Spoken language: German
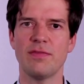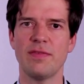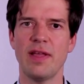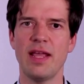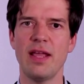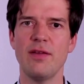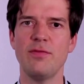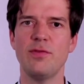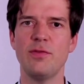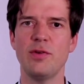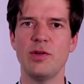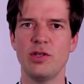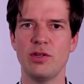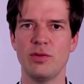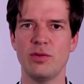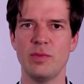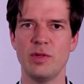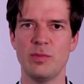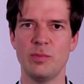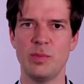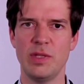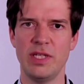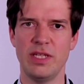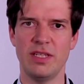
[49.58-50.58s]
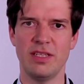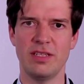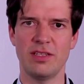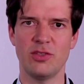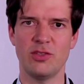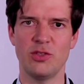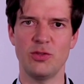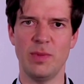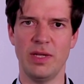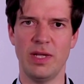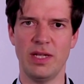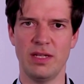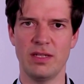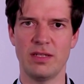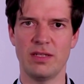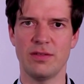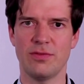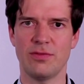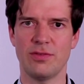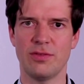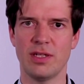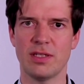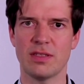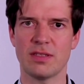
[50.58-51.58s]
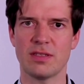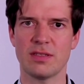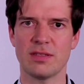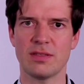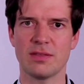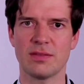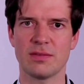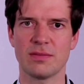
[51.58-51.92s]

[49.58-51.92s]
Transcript: und für deren Verbreitung gesorgt habe.